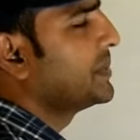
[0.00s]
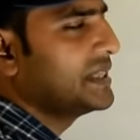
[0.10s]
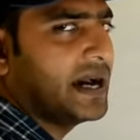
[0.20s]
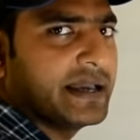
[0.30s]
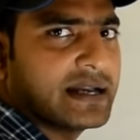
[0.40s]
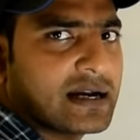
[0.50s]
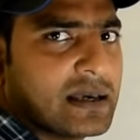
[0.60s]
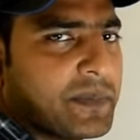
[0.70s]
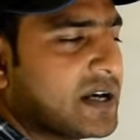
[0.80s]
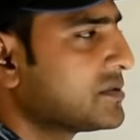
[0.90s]
विधायिका
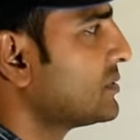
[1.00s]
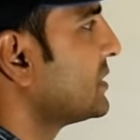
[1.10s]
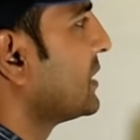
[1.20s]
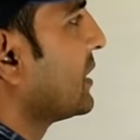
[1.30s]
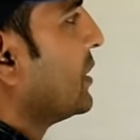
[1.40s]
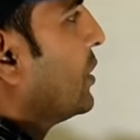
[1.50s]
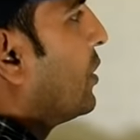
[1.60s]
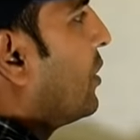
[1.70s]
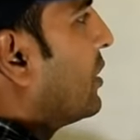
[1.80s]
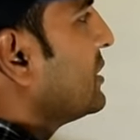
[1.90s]
के पास होती है
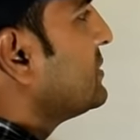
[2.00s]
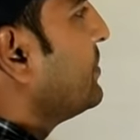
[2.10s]
और इस